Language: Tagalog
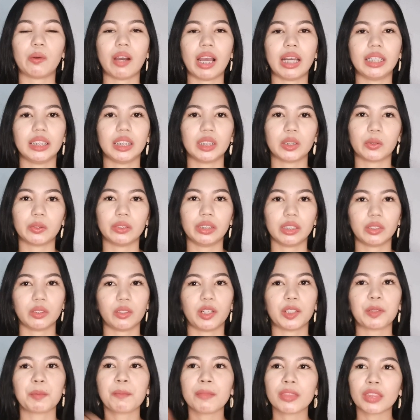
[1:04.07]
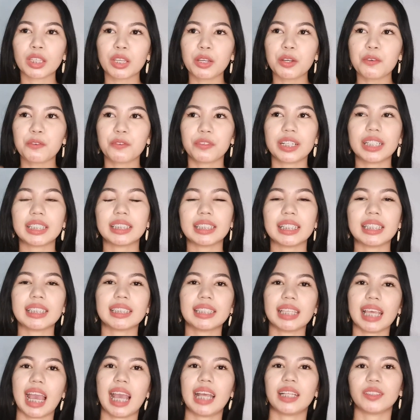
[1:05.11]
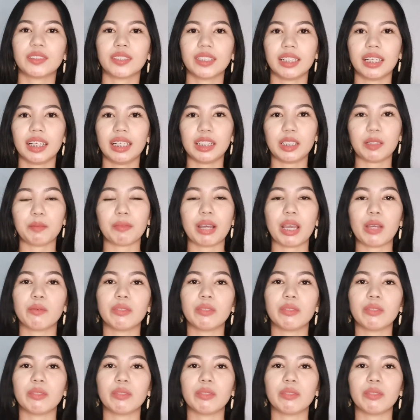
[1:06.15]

nakuhanan ko nito. First is si Angela Lim.